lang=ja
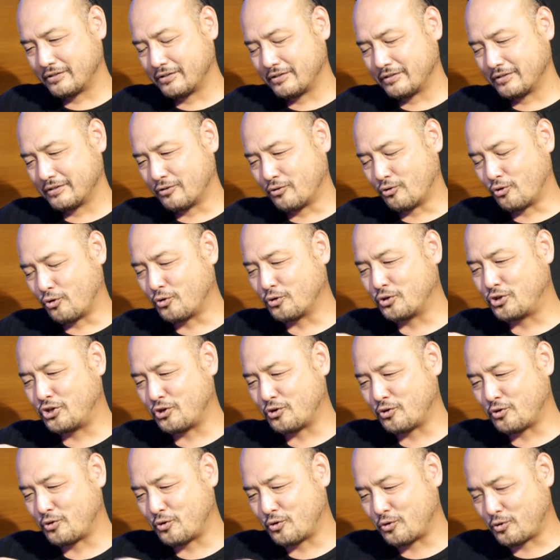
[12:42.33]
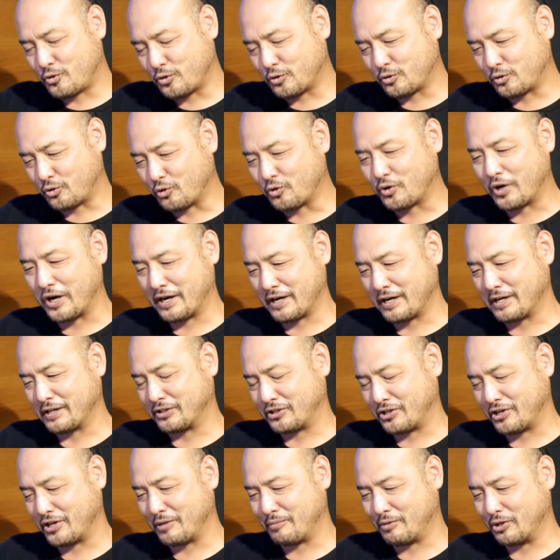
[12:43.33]
オーディオとか
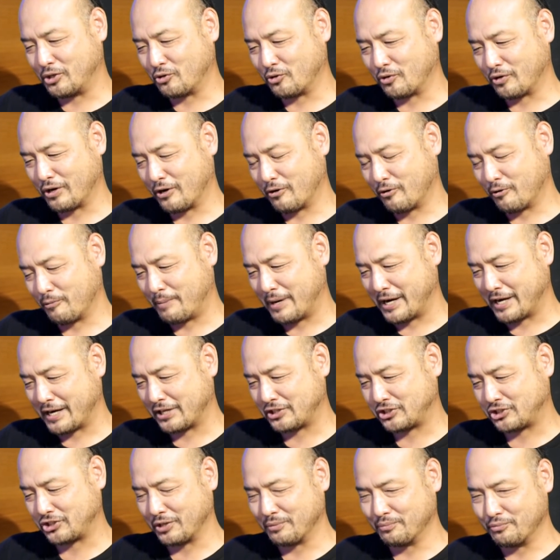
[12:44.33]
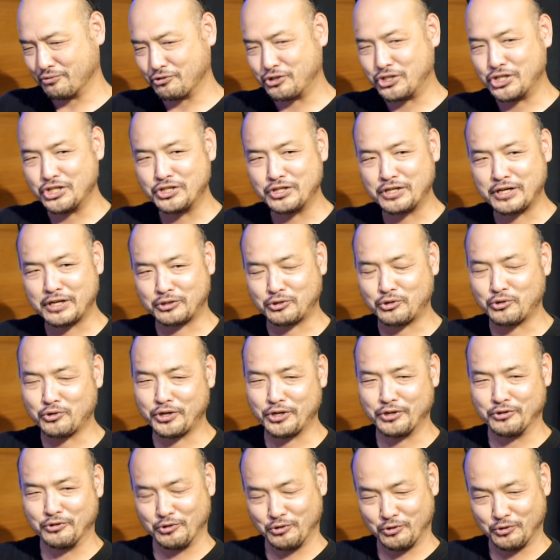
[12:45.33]
テレビとかをばらして部品が取
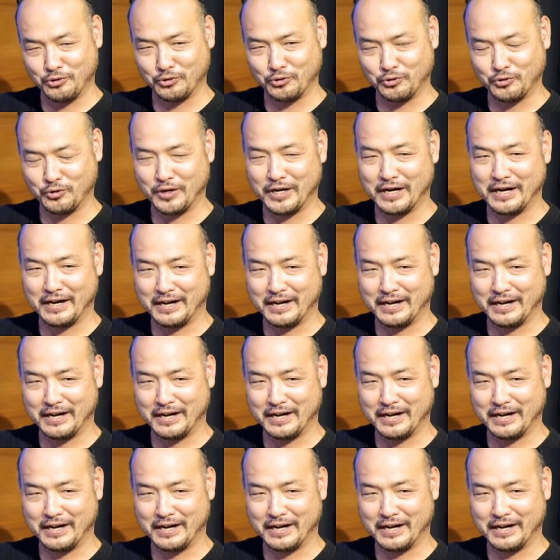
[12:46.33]
れるよとか